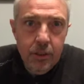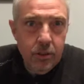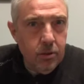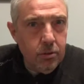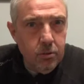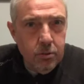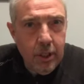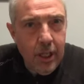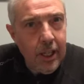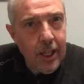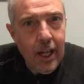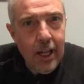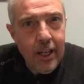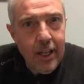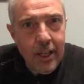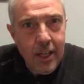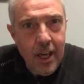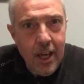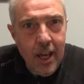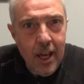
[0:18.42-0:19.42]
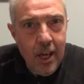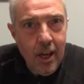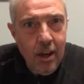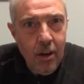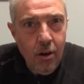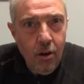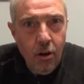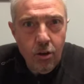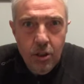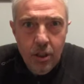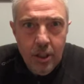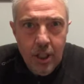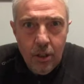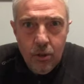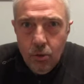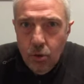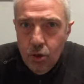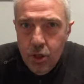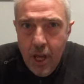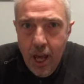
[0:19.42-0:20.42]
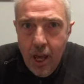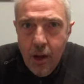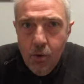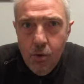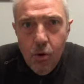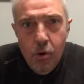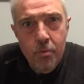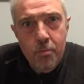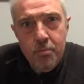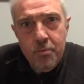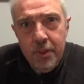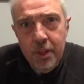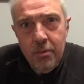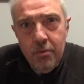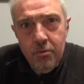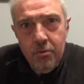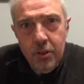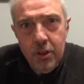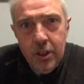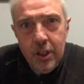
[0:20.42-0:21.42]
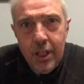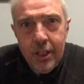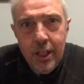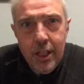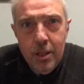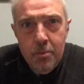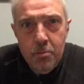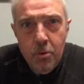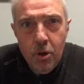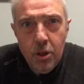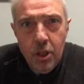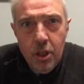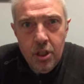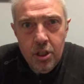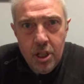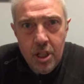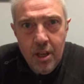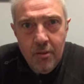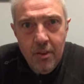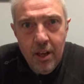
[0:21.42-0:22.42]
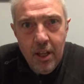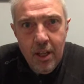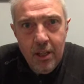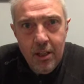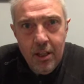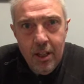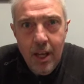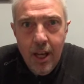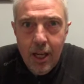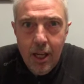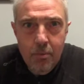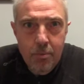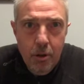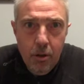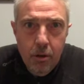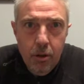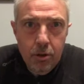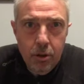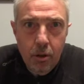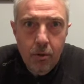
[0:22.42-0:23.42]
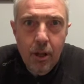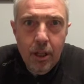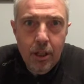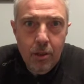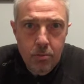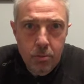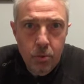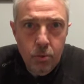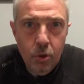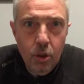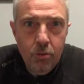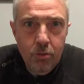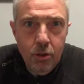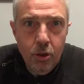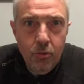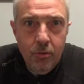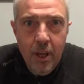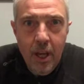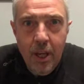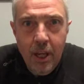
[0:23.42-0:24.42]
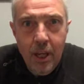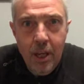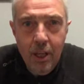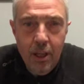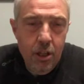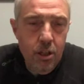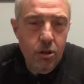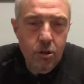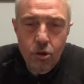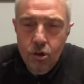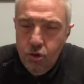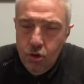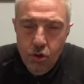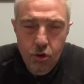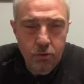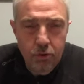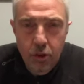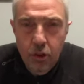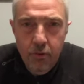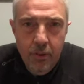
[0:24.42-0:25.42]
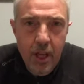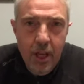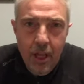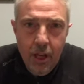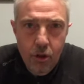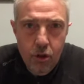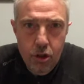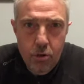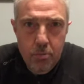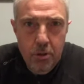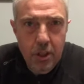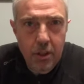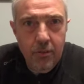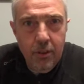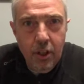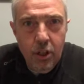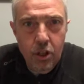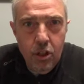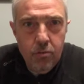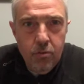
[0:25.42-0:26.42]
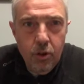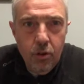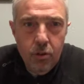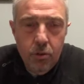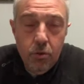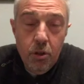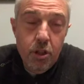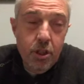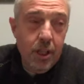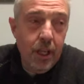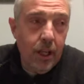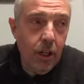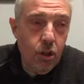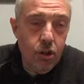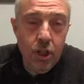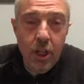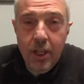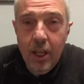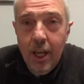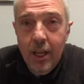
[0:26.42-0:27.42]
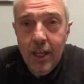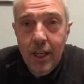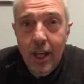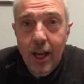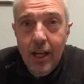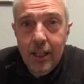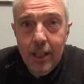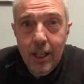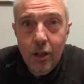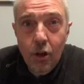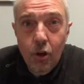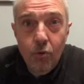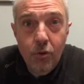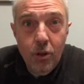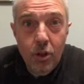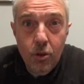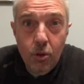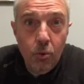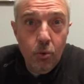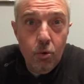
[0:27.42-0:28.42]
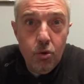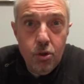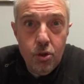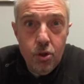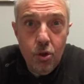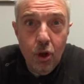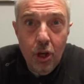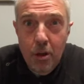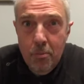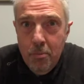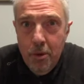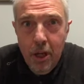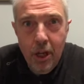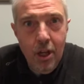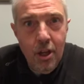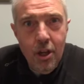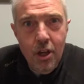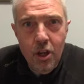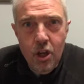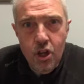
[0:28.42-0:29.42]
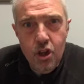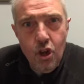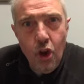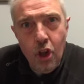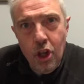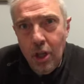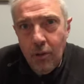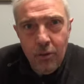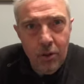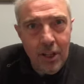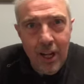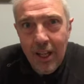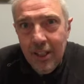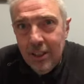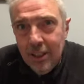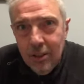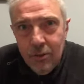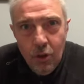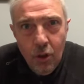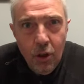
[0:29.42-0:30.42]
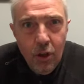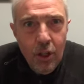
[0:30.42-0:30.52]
un canale che ogni tanto seguo dà dei buoni insegnamenti anche per quanto riguarda appunto il videomaking. Io non sono un videomaker, lo sapete benissimo. Questa è grossa chiacchierata come introduzione per sciogliermi un attimo